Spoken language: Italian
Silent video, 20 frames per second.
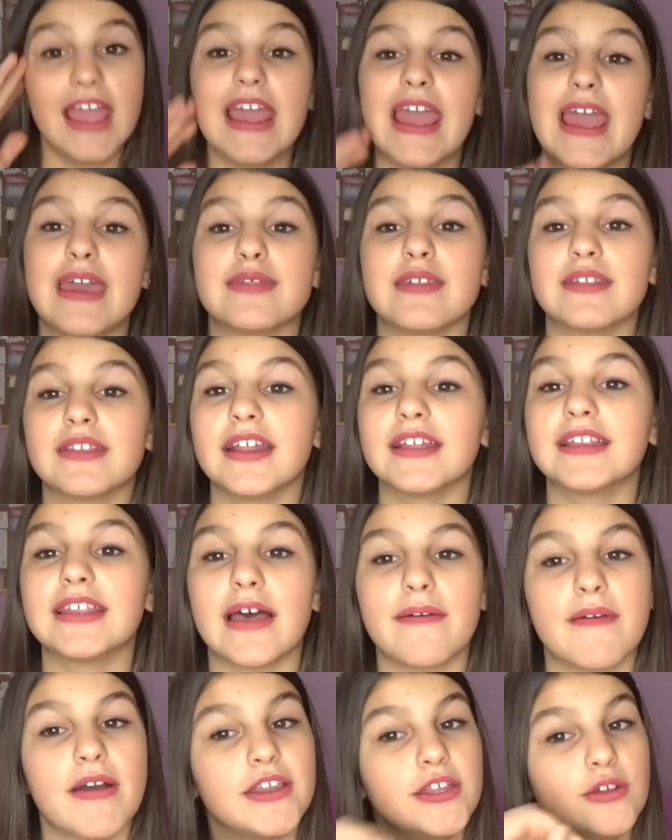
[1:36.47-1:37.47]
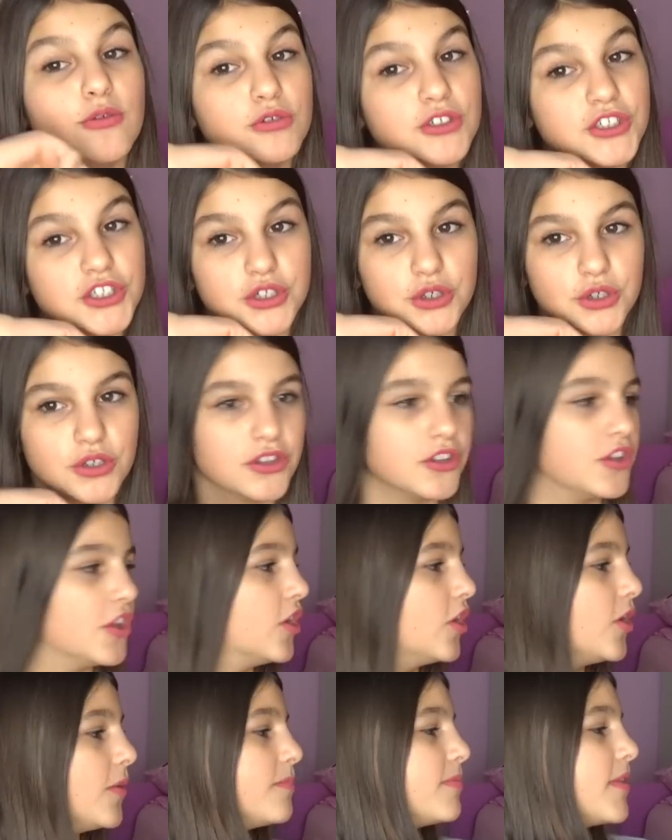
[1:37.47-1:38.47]
e si trattava di un
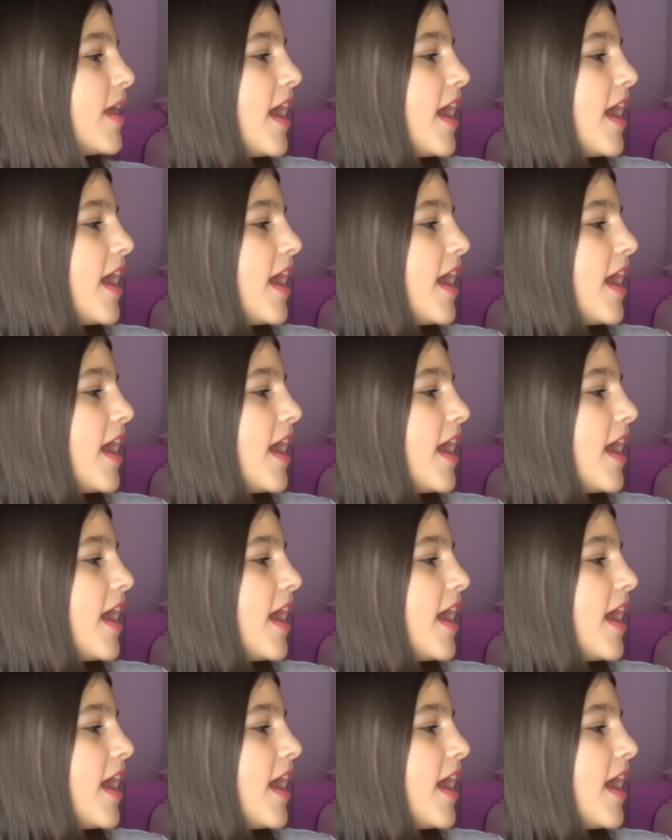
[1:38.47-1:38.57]
ciondolo